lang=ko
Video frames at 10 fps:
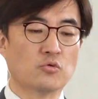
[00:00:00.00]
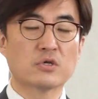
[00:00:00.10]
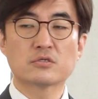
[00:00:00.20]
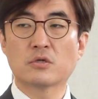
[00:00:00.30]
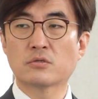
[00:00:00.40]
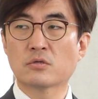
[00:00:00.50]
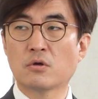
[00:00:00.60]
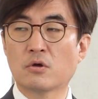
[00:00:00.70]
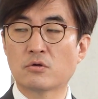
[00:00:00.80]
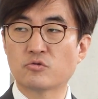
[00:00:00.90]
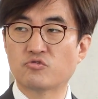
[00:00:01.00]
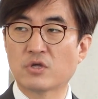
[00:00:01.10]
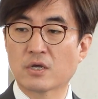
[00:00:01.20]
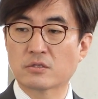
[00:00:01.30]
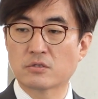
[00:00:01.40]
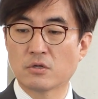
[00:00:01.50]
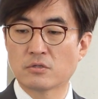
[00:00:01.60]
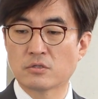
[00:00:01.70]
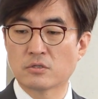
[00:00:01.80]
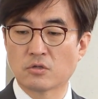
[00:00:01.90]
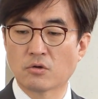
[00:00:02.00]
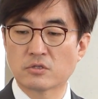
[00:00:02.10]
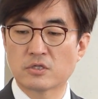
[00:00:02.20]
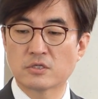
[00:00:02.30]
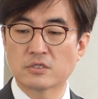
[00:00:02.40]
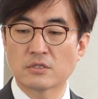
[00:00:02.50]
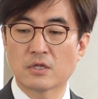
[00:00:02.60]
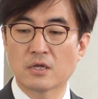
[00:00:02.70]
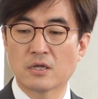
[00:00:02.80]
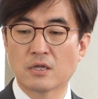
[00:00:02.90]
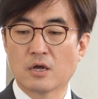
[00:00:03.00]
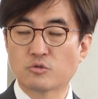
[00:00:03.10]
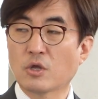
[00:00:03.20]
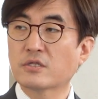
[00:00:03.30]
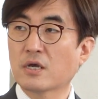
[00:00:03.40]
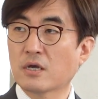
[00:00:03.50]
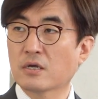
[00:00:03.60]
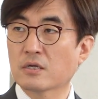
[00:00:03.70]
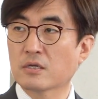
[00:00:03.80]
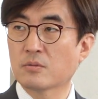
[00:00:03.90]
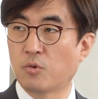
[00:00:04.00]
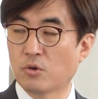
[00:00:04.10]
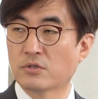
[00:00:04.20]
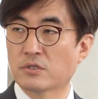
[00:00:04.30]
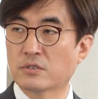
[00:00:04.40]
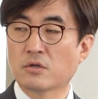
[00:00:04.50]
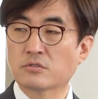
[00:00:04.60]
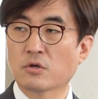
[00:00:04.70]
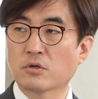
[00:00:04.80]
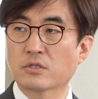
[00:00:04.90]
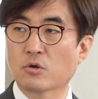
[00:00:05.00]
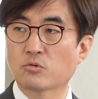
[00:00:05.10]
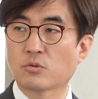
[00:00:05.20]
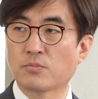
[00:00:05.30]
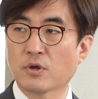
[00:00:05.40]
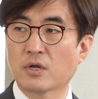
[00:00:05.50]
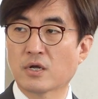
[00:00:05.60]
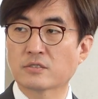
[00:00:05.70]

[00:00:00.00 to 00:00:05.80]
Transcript: 조직선거를 주장했던 정치 세대의 퇴장이 보이는 그런 선거였다고 좀 평가를